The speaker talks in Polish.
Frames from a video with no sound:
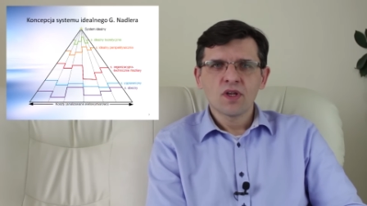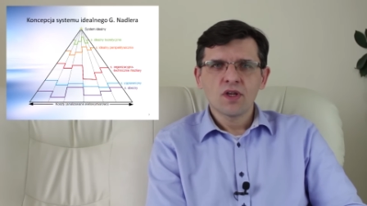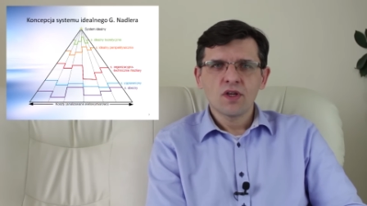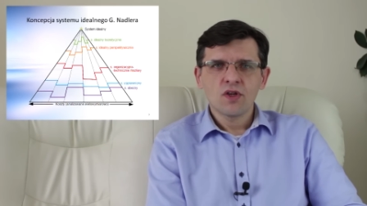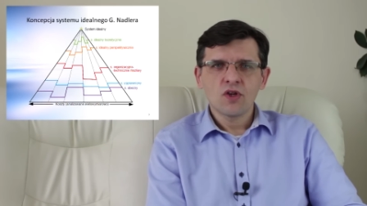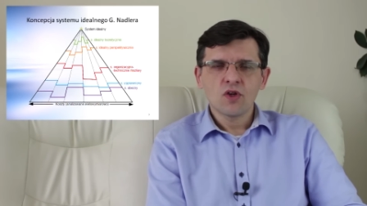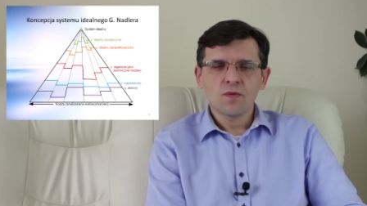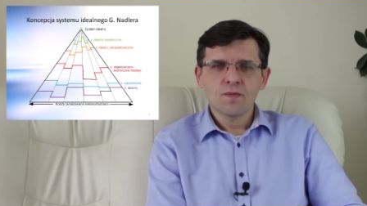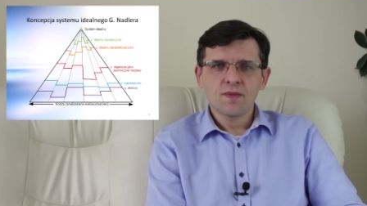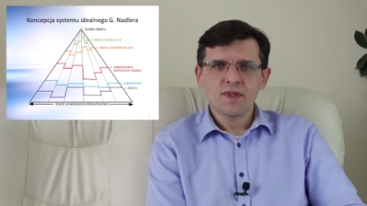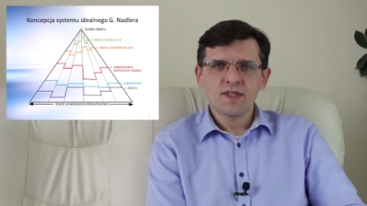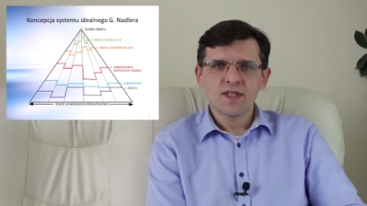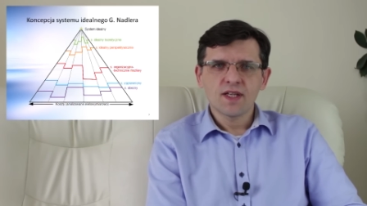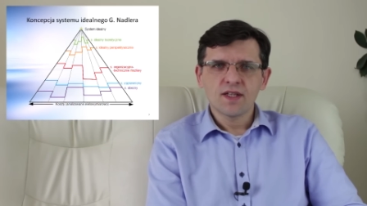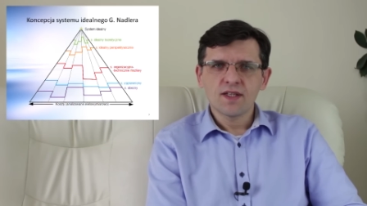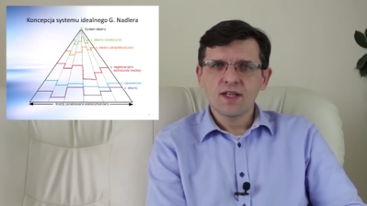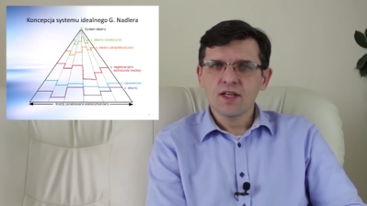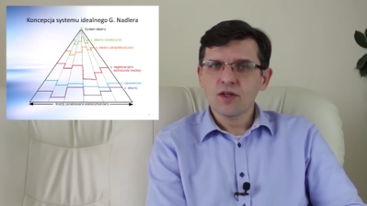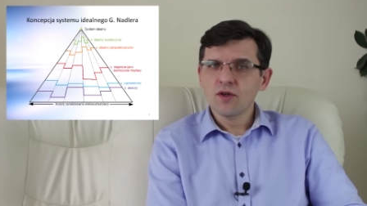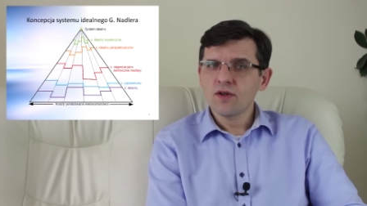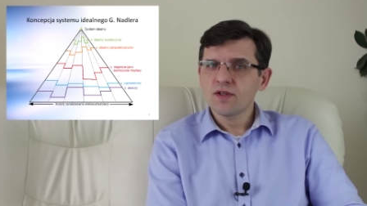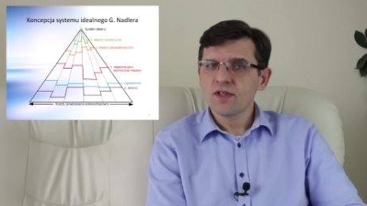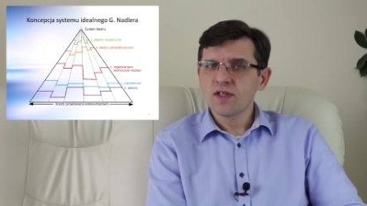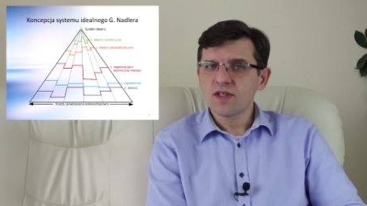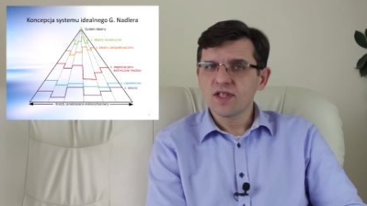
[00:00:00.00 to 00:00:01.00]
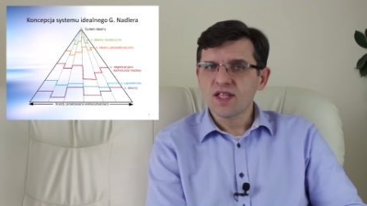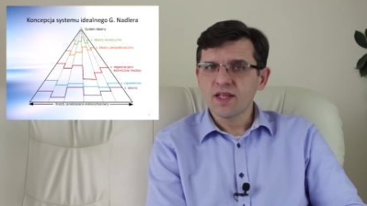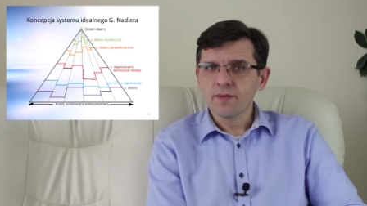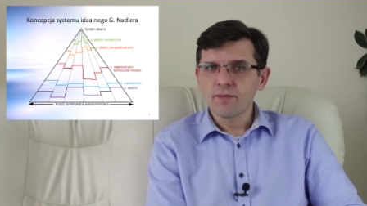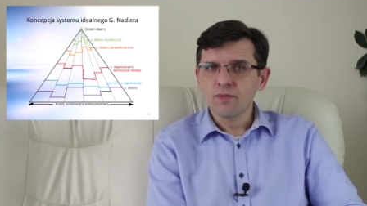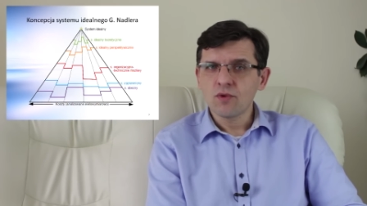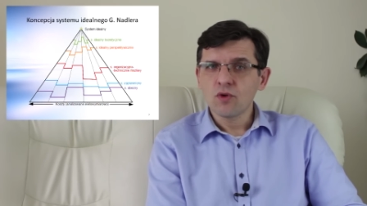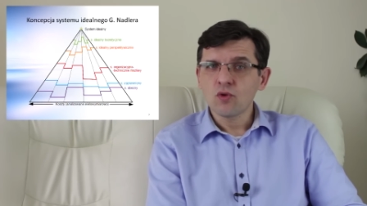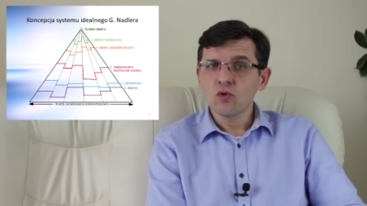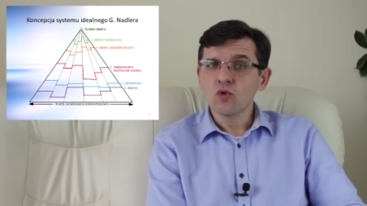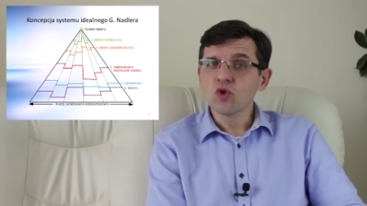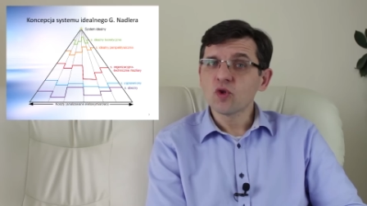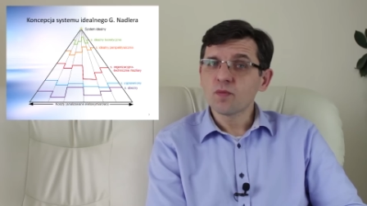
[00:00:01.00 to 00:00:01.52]
i opisany jako
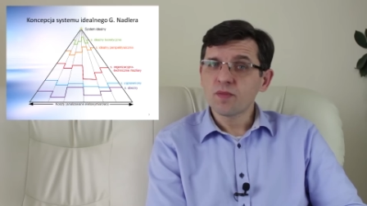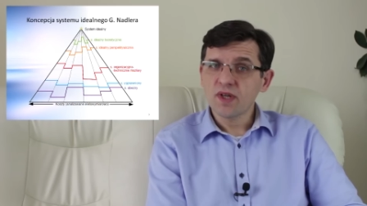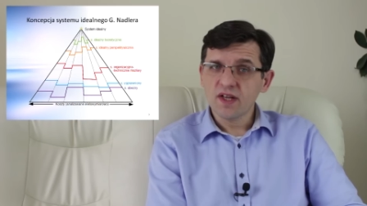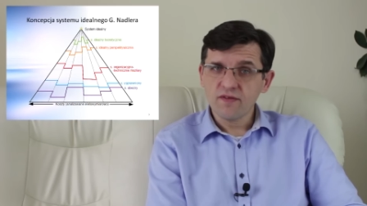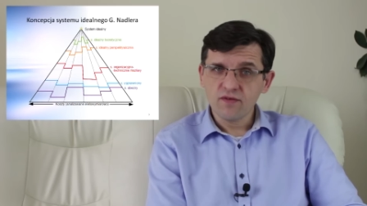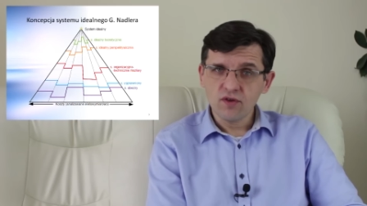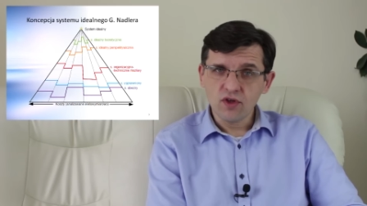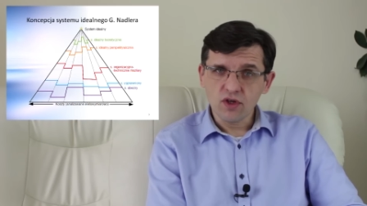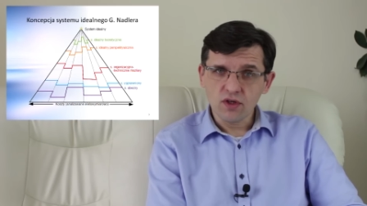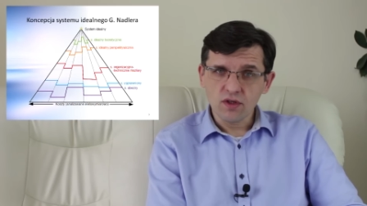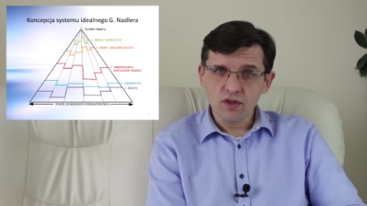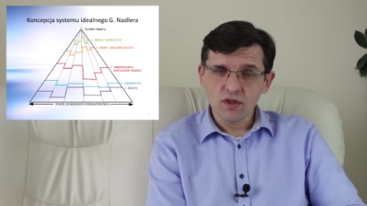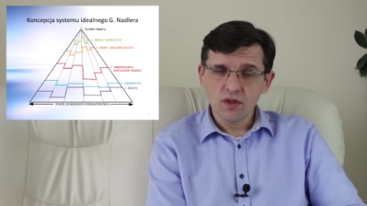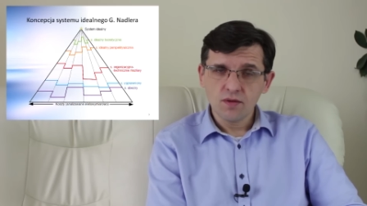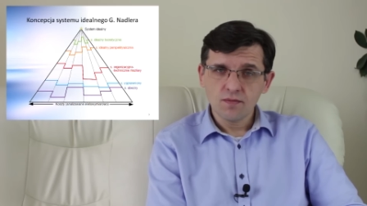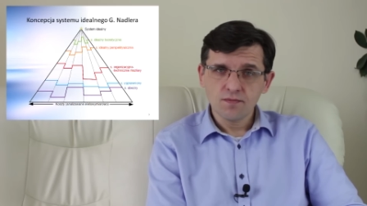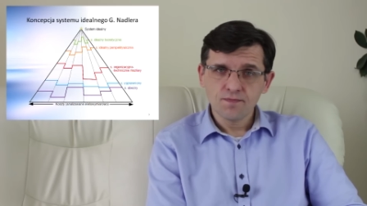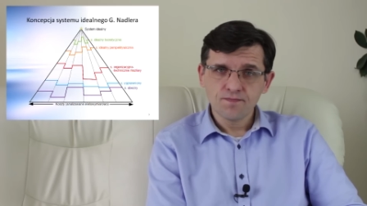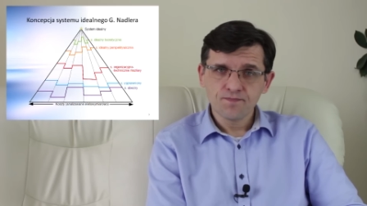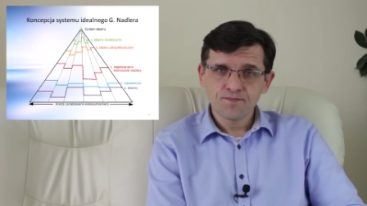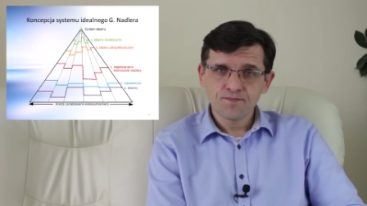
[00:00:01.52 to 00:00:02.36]
system usprawniony.